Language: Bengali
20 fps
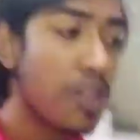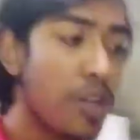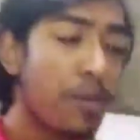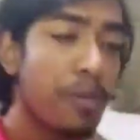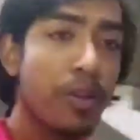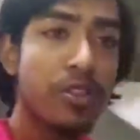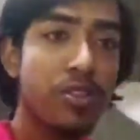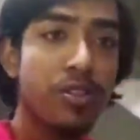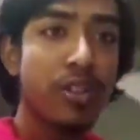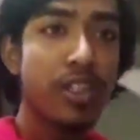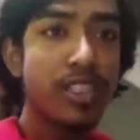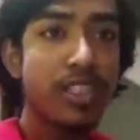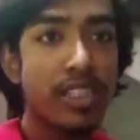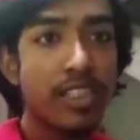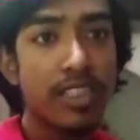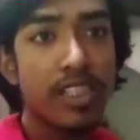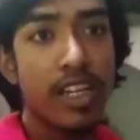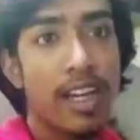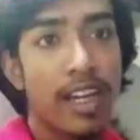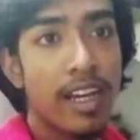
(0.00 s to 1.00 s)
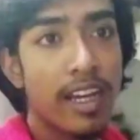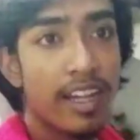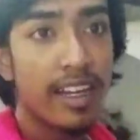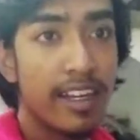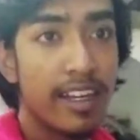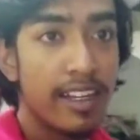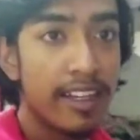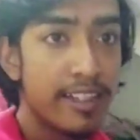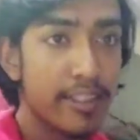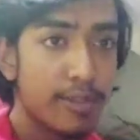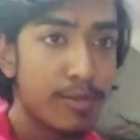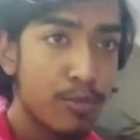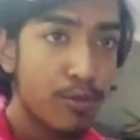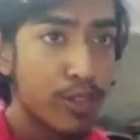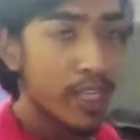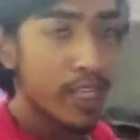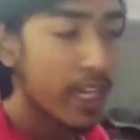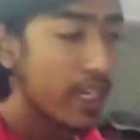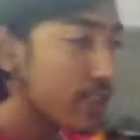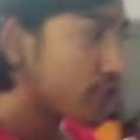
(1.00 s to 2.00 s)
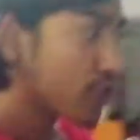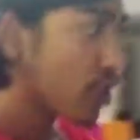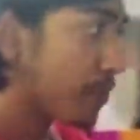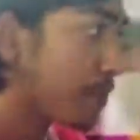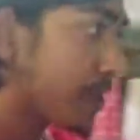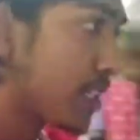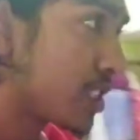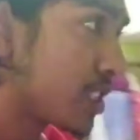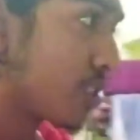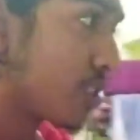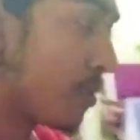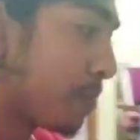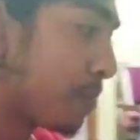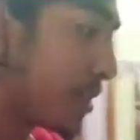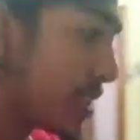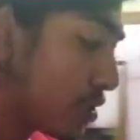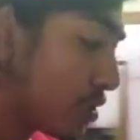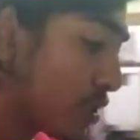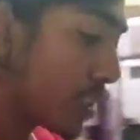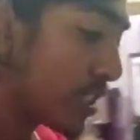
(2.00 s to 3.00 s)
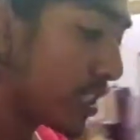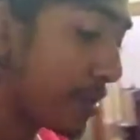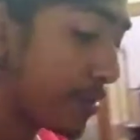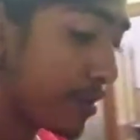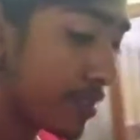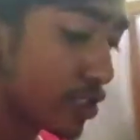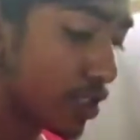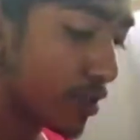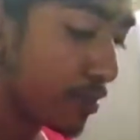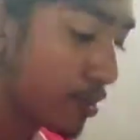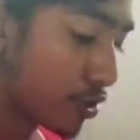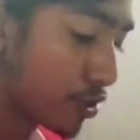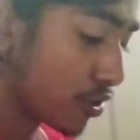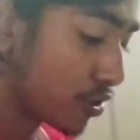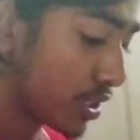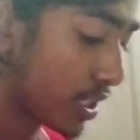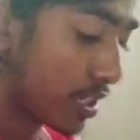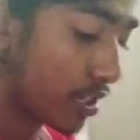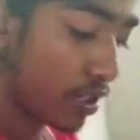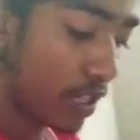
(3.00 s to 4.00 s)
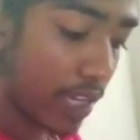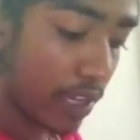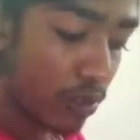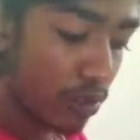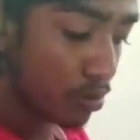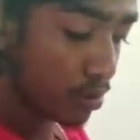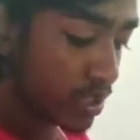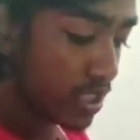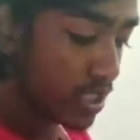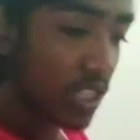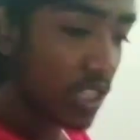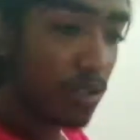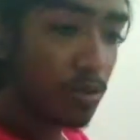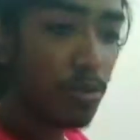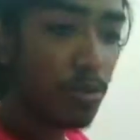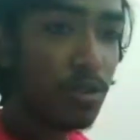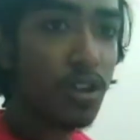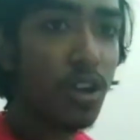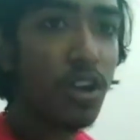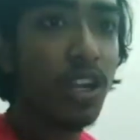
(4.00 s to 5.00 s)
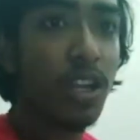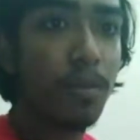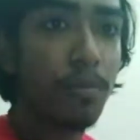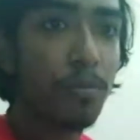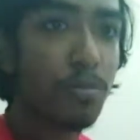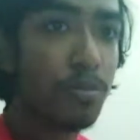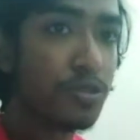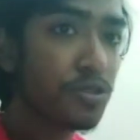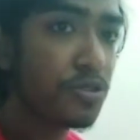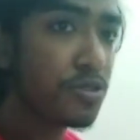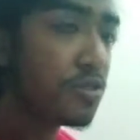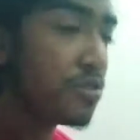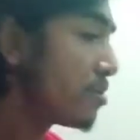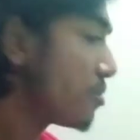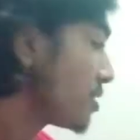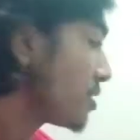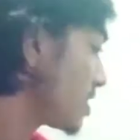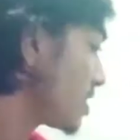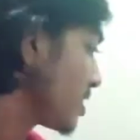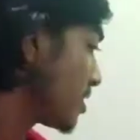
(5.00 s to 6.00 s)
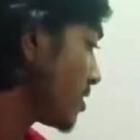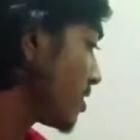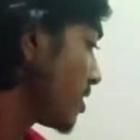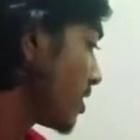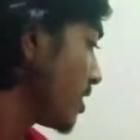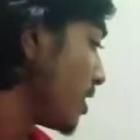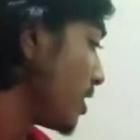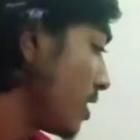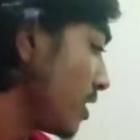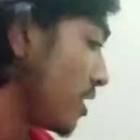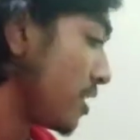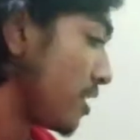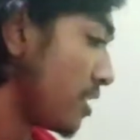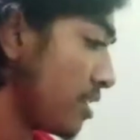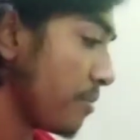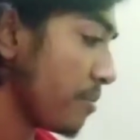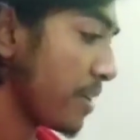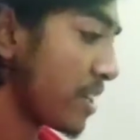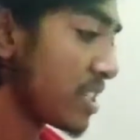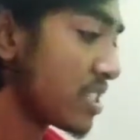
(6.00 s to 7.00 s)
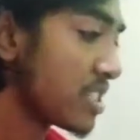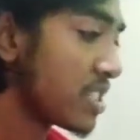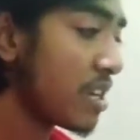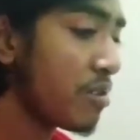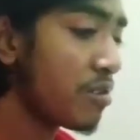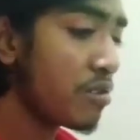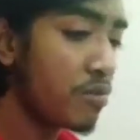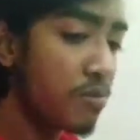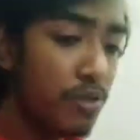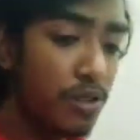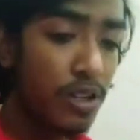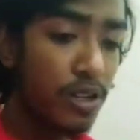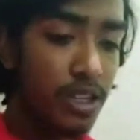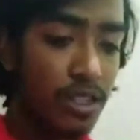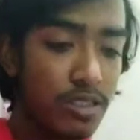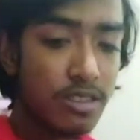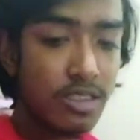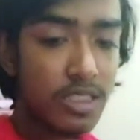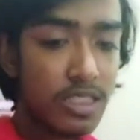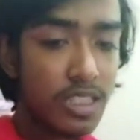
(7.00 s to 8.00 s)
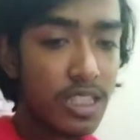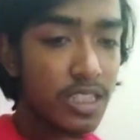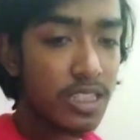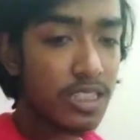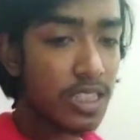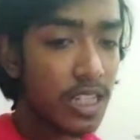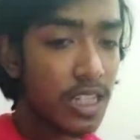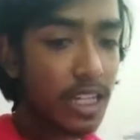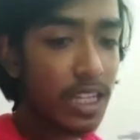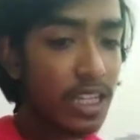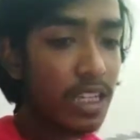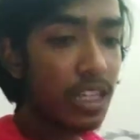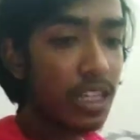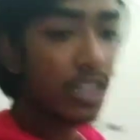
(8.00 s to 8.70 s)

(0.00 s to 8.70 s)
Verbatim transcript: ঝটপট করে জাস্ট মুড়ি আর চপটা কমপ্লিট করে আমি ঝটপট করে এখন এগুলো গুছিয়ে নেবো নাহলে প্রচণ্ড বেশি মেস আউট মনে হচ্ছে এই জায়গায়